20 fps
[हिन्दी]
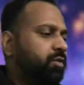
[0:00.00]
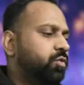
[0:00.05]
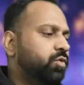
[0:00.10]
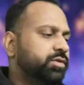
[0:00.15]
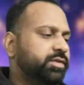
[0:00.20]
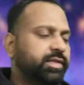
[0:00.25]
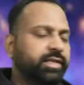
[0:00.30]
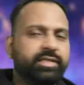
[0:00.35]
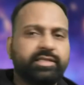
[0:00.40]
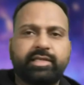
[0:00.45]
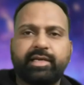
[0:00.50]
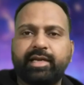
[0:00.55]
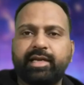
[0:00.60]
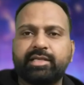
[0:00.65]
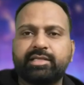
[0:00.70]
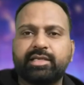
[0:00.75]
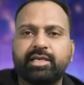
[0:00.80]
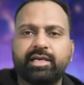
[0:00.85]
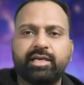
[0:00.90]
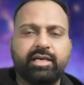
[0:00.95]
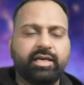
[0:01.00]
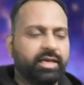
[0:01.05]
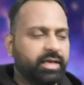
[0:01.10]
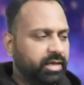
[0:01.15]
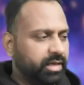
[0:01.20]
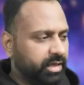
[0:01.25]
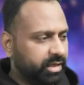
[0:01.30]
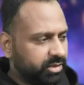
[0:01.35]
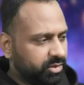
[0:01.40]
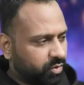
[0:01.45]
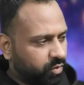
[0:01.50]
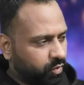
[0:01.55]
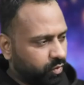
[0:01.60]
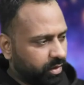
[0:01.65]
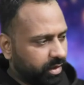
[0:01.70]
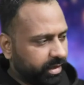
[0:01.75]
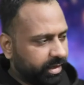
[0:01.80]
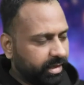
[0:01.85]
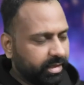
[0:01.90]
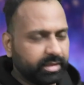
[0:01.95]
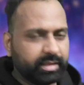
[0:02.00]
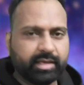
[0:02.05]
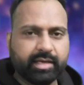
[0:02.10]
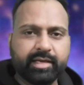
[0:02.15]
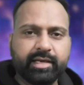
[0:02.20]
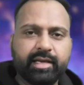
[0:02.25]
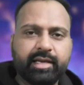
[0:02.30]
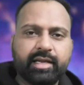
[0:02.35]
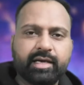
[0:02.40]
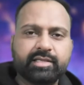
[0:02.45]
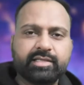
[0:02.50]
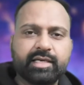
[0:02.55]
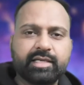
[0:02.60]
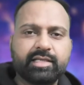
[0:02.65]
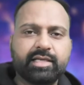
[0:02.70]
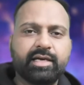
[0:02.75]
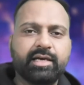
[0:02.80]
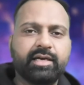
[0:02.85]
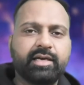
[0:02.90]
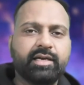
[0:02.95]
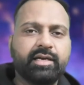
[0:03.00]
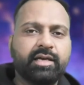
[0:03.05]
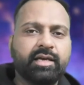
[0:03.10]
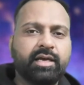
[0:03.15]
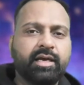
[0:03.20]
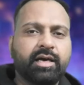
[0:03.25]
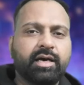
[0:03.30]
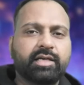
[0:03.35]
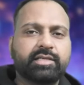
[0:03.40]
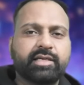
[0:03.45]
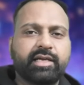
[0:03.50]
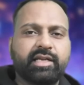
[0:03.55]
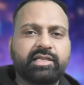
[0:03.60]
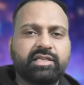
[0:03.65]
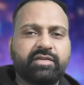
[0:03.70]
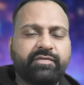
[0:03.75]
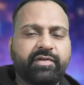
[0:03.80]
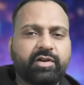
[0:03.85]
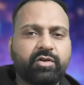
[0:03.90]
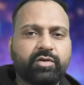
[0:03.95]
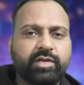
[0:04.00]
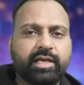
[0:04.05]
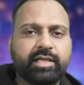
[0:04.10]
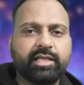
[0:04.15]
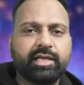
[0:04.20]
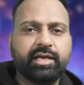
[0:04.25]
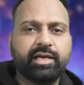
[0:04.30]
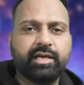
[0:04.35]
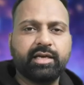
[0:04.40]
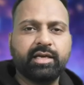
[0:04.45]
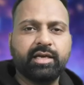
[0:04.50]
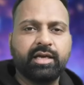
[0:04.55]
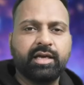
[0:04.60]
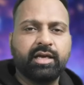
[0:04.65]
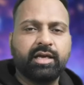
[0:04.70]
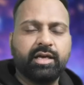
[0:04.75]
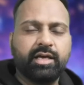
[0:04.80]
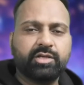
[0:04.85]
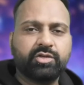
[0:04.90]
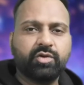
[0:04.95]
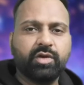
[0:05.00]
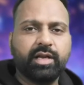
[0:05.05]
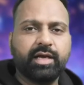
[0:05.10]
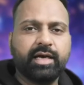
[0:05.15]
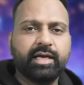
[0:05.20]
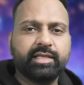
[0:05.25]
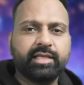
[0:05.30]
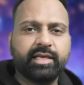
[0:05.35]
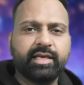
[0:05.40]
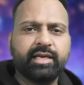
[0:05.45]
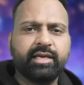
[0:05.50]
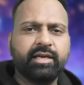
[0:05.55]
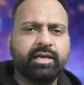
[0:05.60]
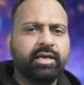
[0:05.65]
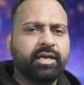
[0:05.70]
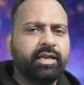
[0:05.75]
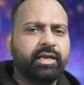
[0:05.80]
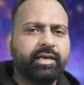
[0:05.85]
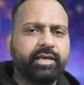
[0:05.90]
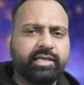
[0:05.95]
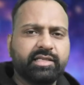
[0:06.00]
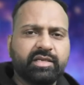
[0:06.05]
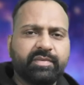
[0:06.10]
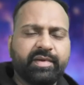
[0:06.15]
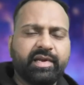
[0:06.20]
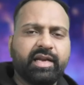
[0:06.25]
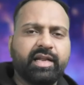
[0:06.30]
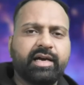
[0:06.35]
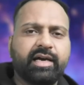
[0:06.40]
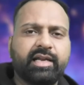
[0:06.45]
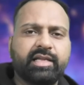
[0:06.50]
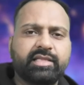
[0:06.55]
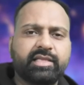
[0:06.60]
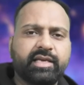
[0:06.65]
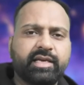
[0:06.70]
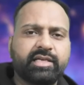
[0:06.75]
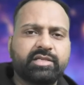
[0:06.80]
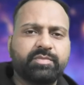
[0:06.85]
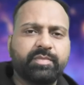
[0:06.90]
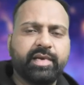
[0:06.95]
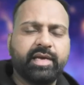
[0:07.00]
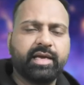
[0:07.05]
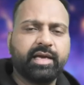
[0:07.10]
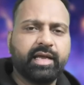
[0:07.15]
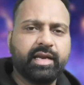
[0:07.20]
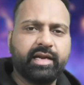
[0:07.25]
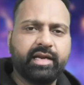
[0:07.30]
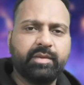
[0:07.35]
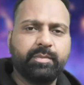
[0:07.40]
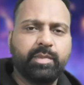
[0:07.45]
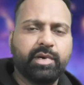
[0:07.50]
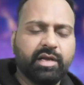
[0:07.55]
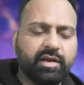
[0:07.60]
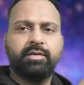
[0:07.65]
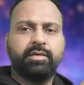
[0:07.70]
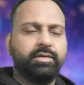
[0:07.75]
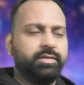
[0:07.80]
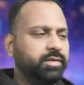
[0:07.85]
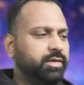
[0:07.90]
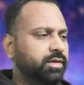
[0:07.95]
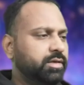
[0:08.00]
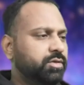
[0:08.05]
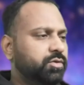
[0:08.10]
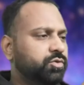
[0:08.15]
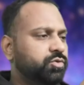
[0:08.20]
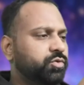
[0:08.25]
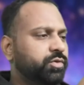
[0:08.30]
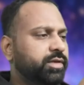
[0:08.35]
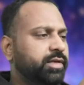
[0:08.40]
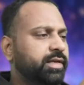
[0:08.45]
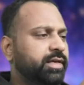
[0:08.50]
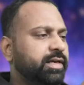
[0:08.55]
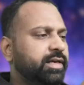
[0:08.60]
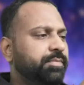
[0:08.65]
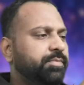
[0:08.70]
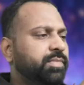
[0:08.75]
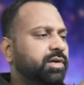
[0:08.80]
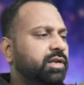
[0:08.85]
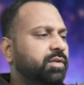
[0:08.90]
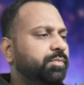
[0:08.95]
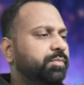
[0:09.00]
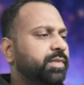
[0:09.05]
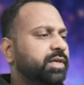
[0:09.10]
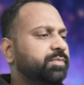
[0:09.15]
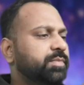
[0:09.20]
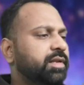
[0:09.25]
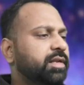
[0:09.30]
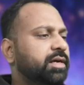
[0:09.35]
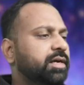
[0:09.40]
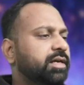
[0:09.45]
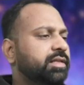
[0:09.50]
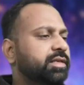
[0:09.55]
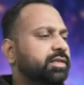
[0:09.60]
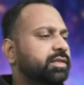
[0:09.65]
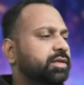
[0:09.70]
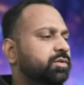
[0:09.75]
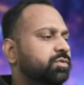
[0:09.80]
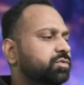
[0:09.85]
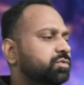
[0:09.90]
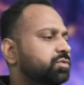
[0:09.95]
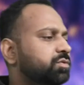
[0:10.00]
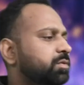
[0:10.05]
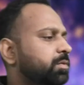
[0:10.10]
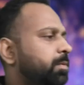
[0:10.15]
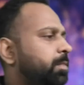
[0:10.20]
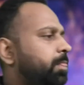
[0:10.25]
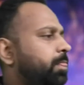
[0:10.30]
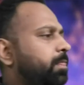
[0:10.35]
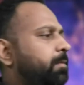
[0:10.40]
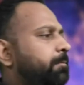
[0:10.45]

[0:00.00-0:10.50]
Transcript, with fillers: कुछ इस तरह से इस होल के अंदर ये लग जाता है आसानी से फिट हो जाता है इसको लगाते हैं लेकिन इससे पहले लगा लेते हैं इसमें एक एलईडी बल्ब जी हाँ दोस्तों ये बल्ब मैं इसमें लगा देता हूँ